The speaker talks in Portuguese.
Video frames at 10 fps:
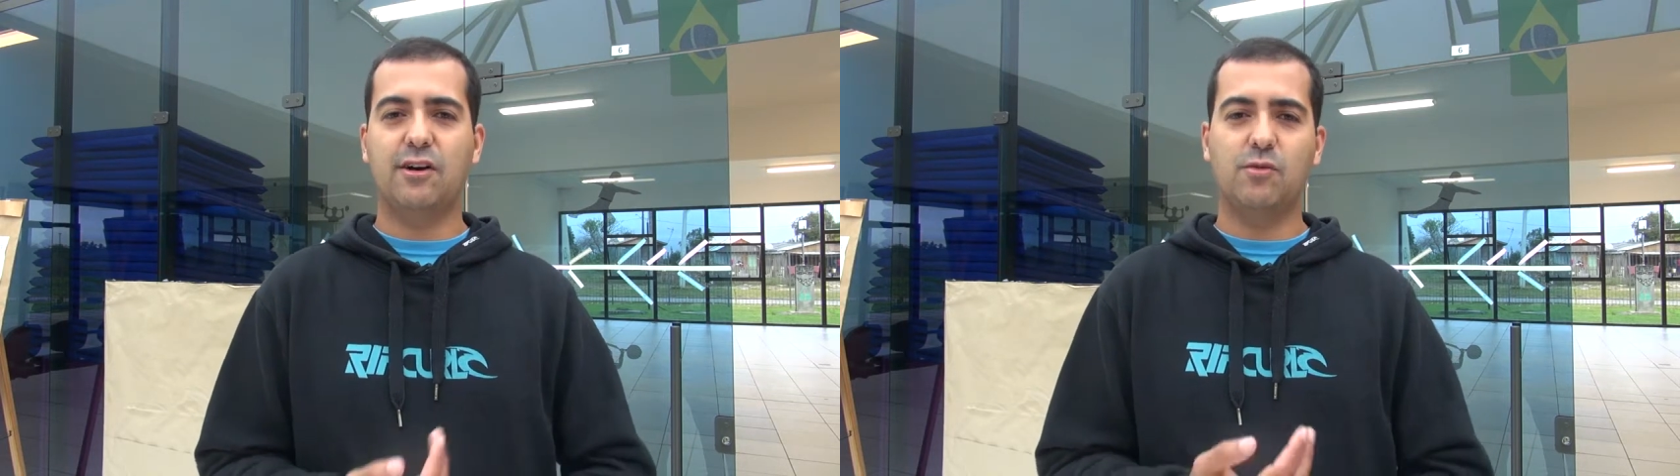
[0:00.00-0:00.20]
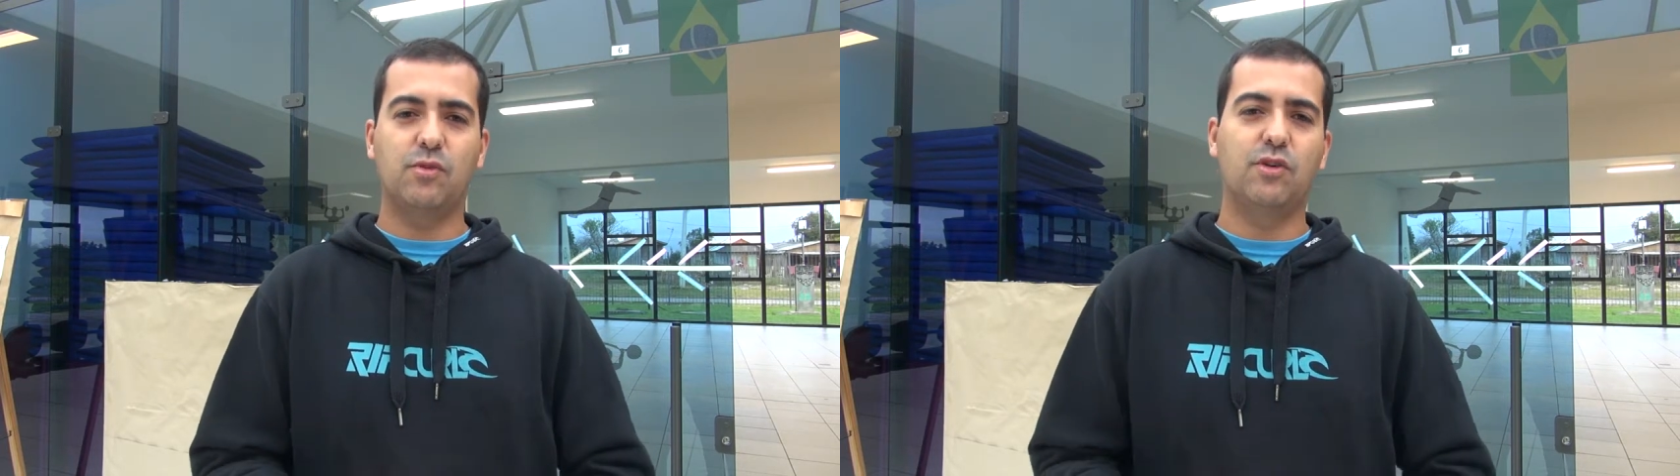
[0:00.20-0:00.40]

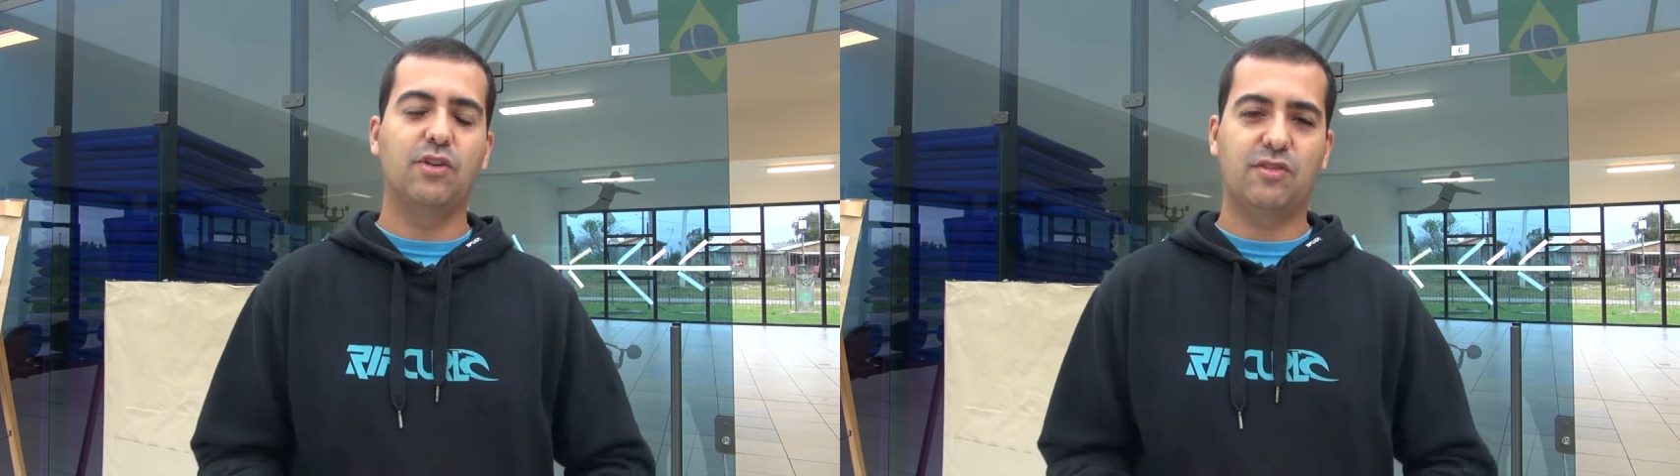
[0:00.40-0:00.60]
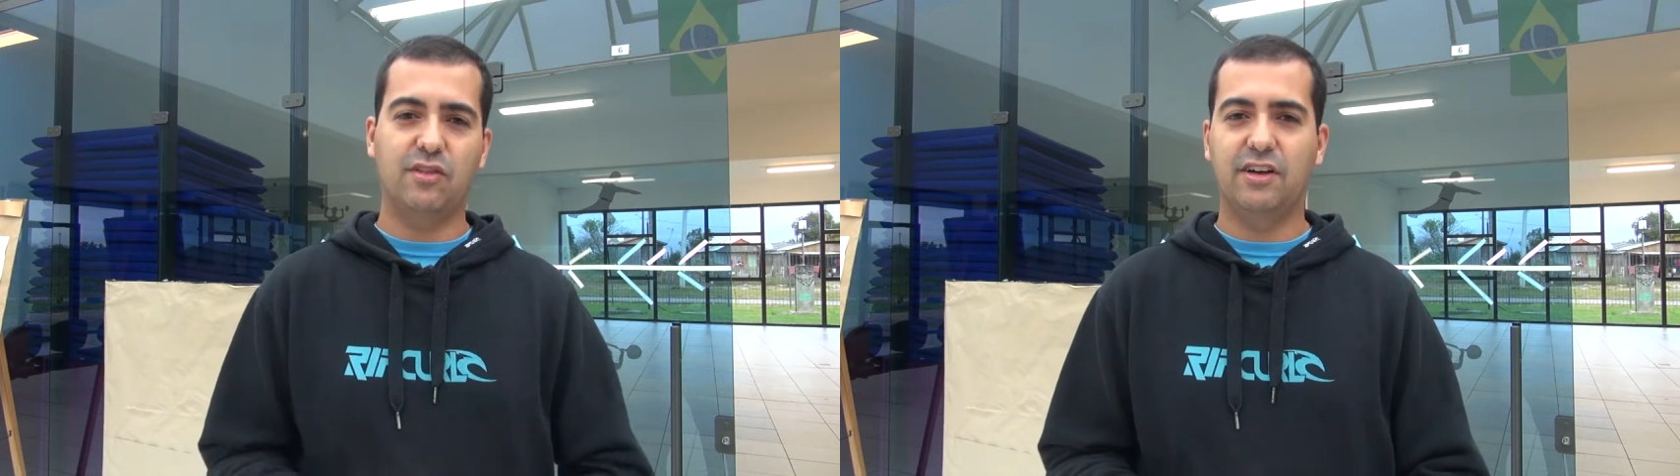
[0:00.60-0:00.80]

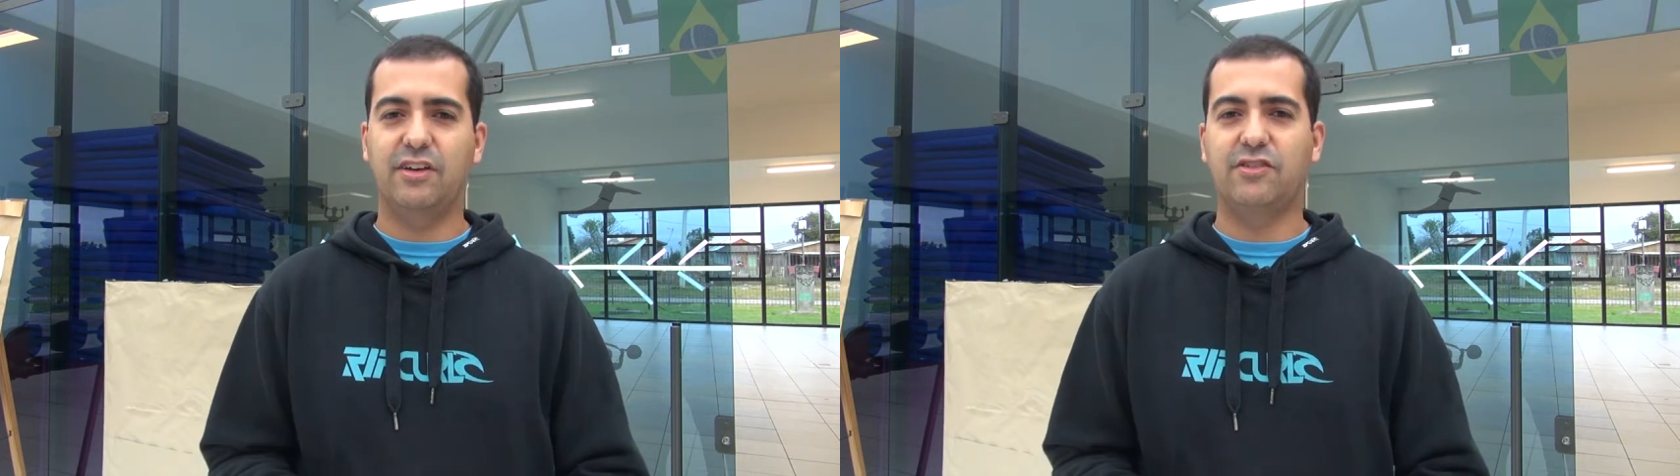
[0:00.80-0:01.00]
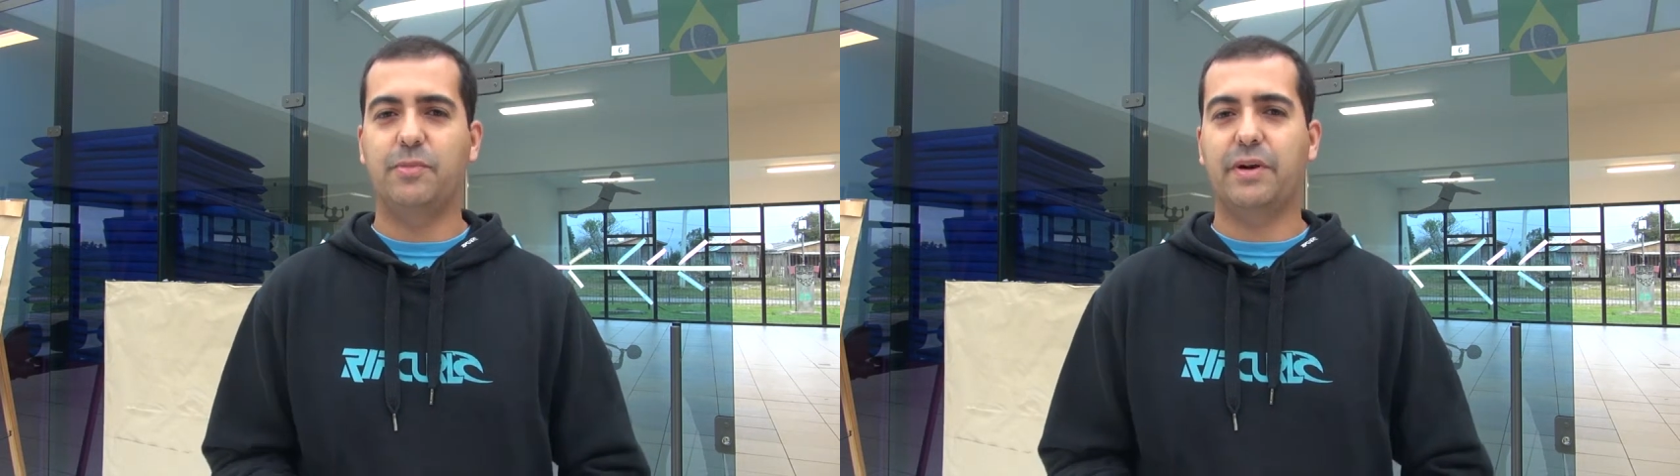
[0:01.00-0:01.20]
almoço,
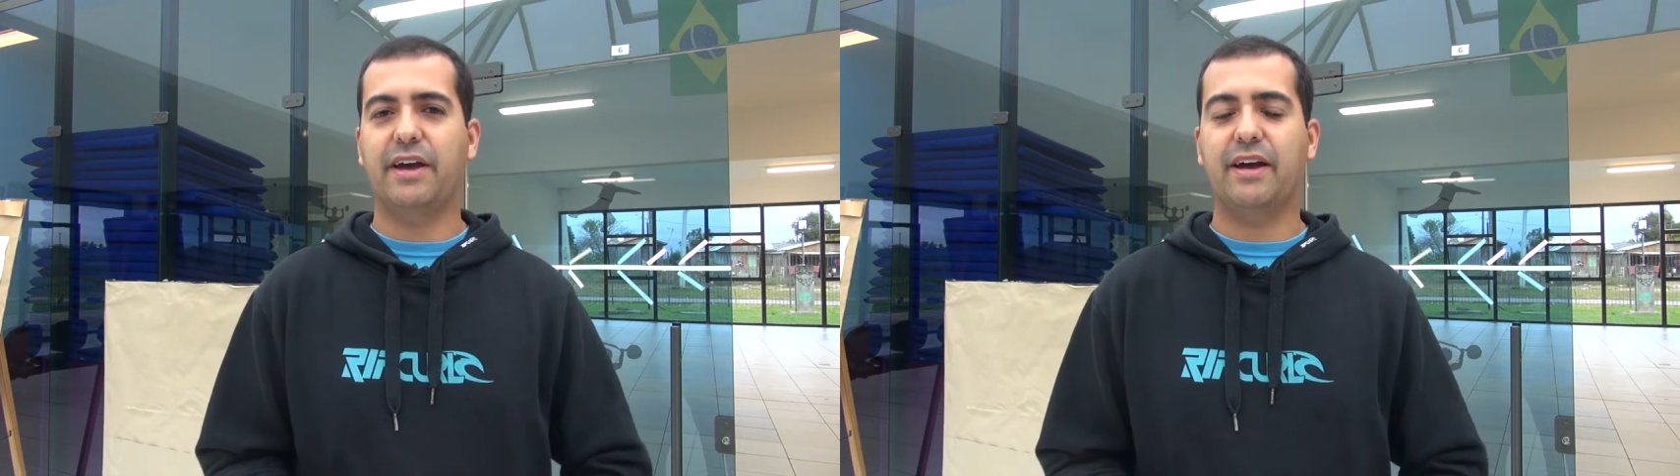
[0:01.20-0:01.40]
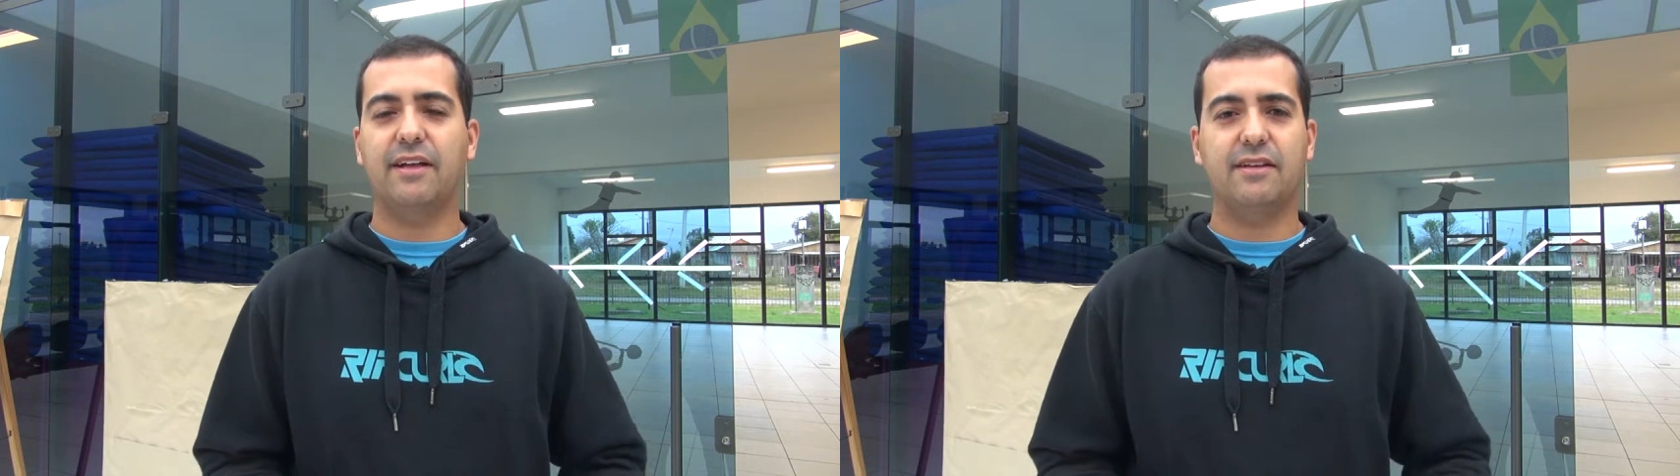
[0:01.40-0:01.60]
lanche para
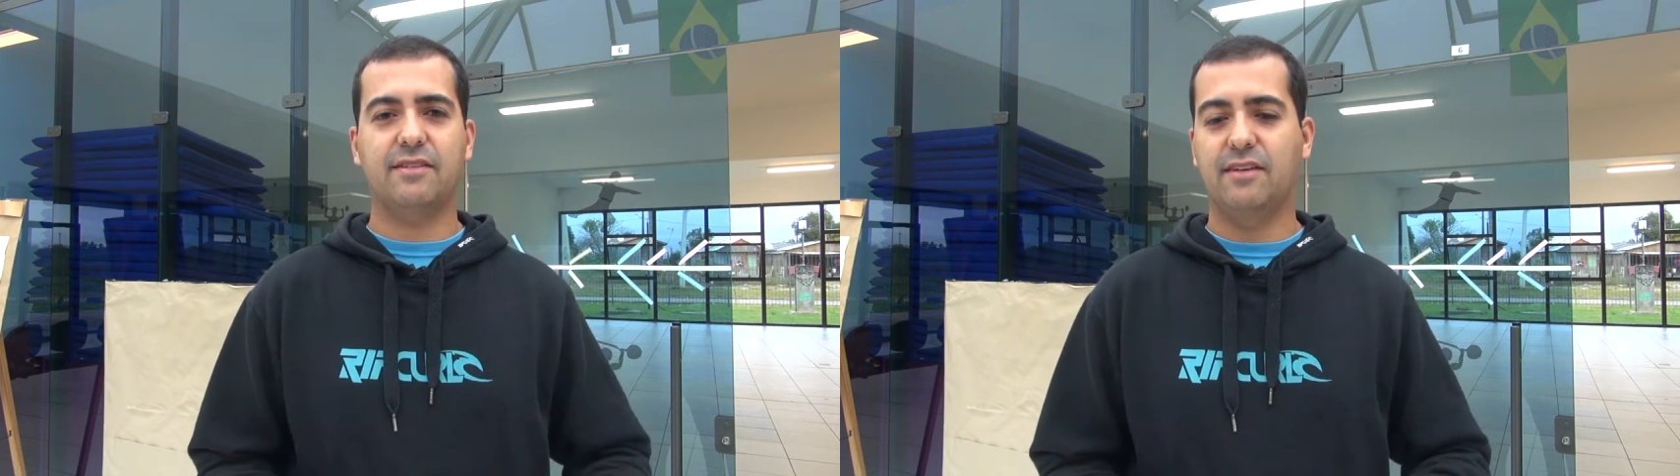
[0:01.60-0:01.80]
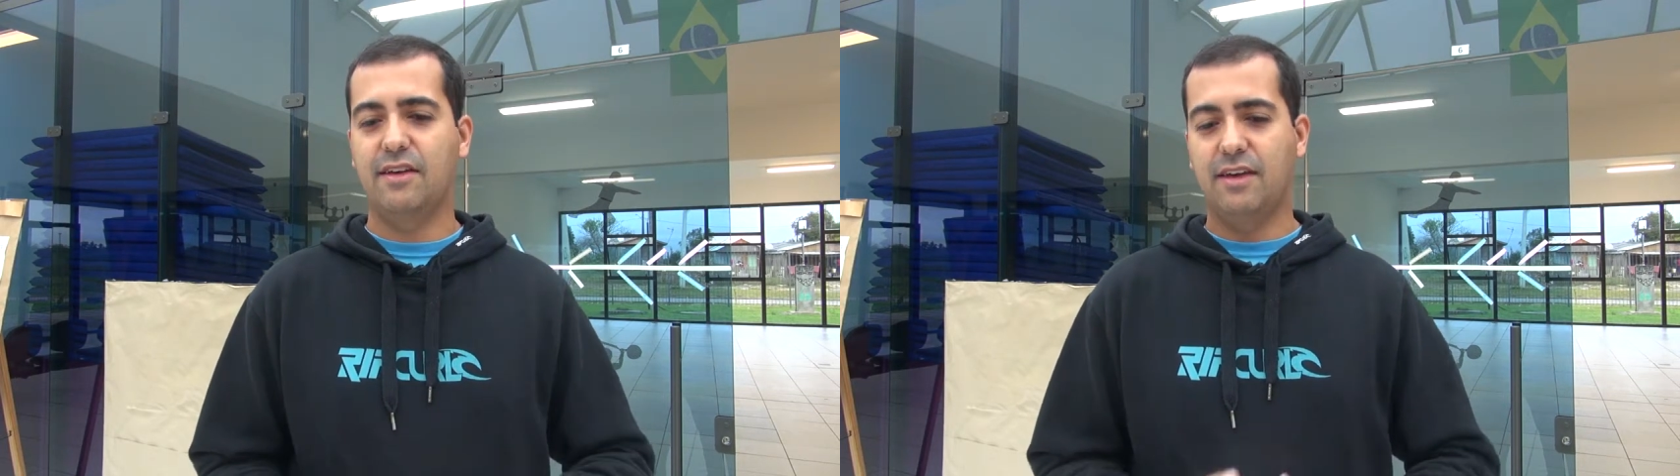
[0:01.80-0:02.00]

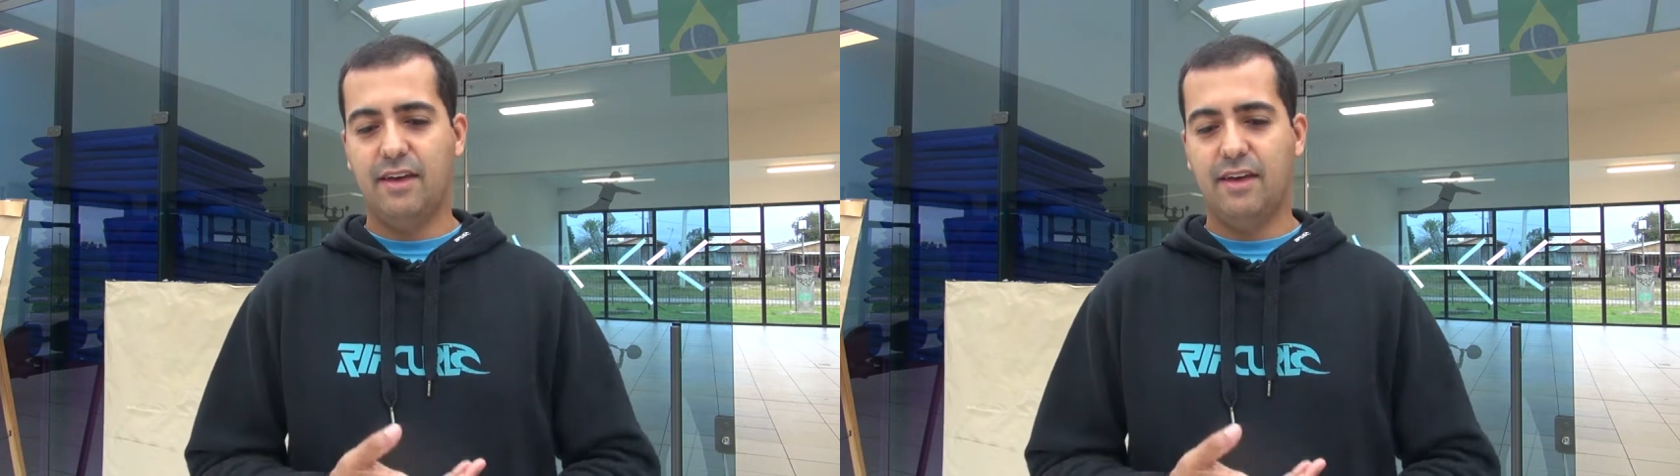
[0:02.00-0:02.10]
elas,